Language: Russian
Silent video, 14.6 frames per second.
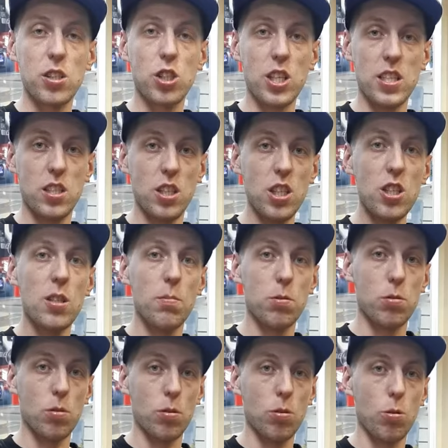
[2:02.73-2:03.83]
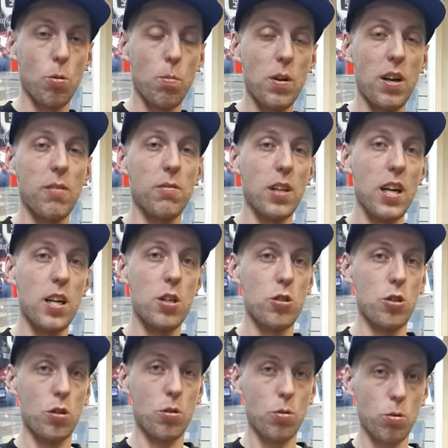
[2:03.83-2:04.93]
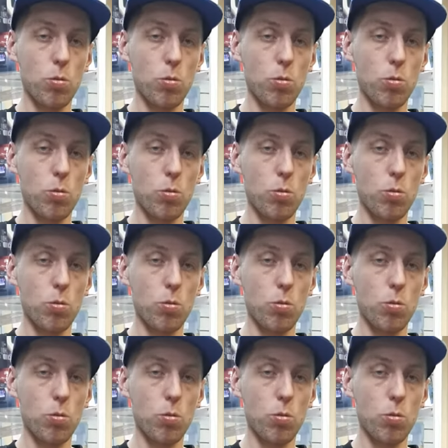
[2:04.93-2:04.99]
6700 рублей в наличии.